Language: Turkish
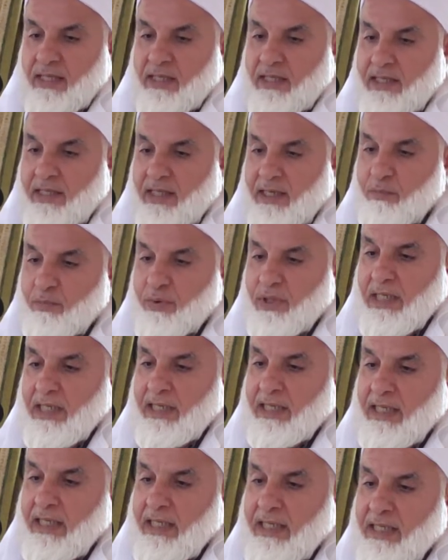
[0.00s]
ya
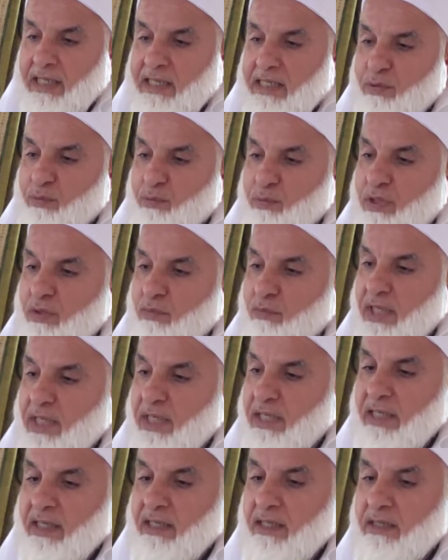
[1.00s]
bilerek ya da
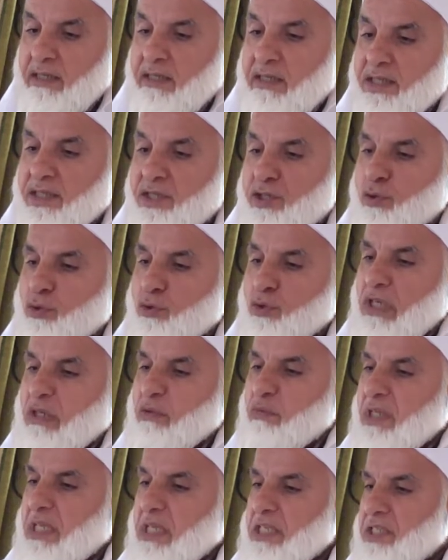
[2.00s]
bilmeyerek kırıcı
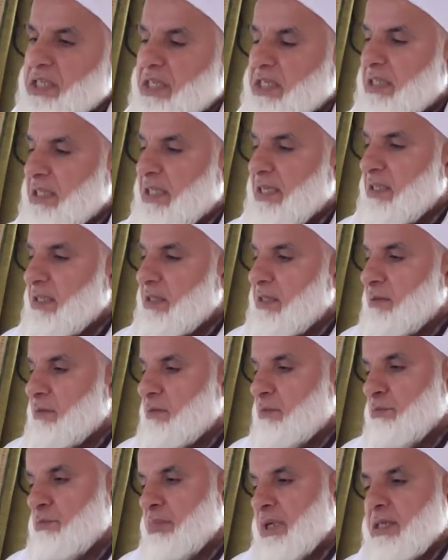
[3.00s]
olabilecekler.
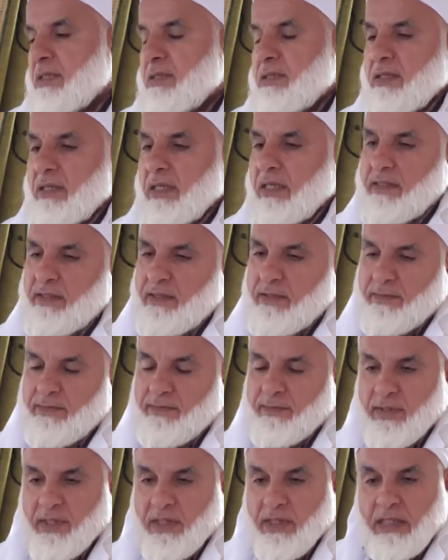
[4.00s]

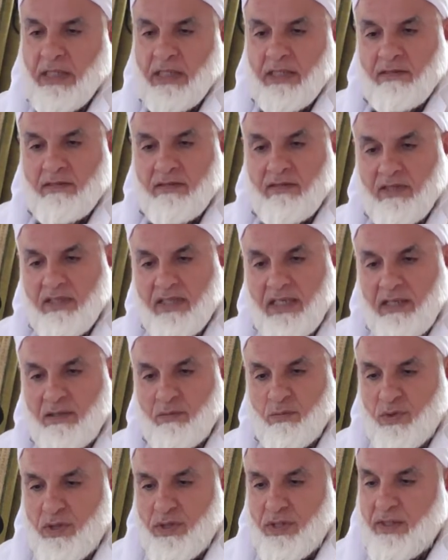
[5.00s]
Bazıları
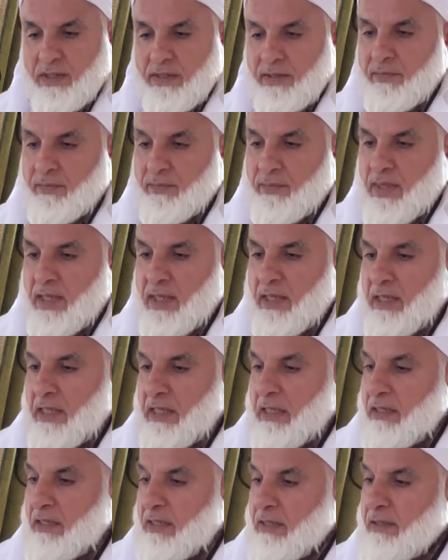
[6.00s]
diyelim ki
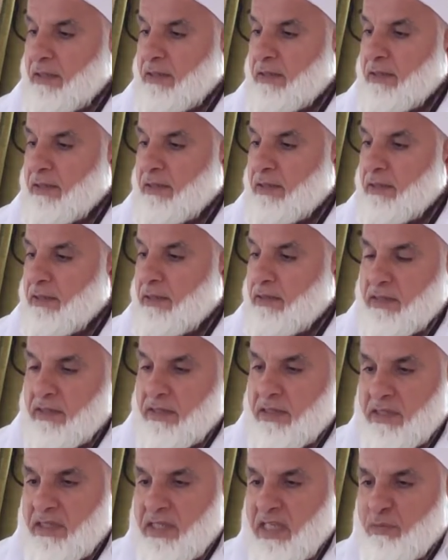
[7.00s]
e,
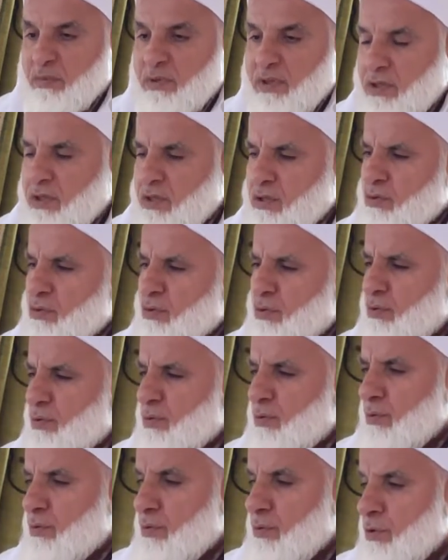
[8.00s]
sabırsız
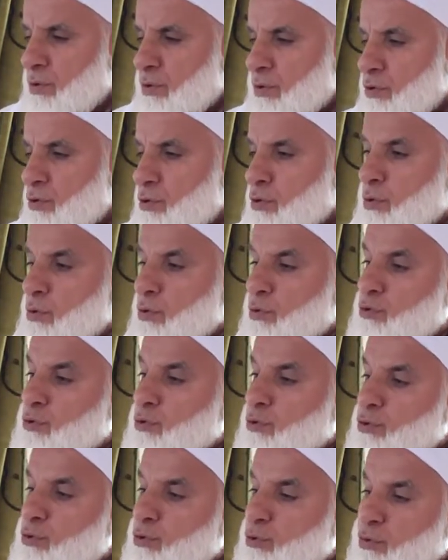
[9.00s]
oluyor. Çoluk
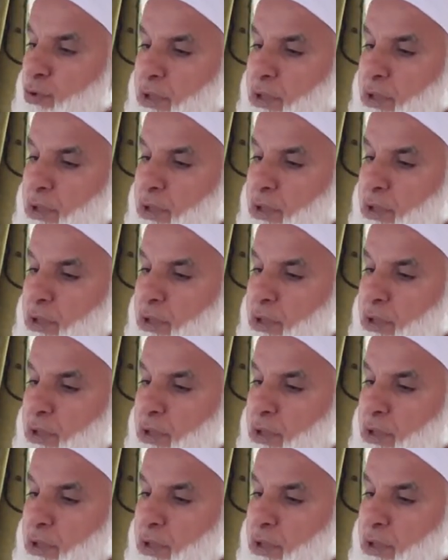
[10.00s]
çocuk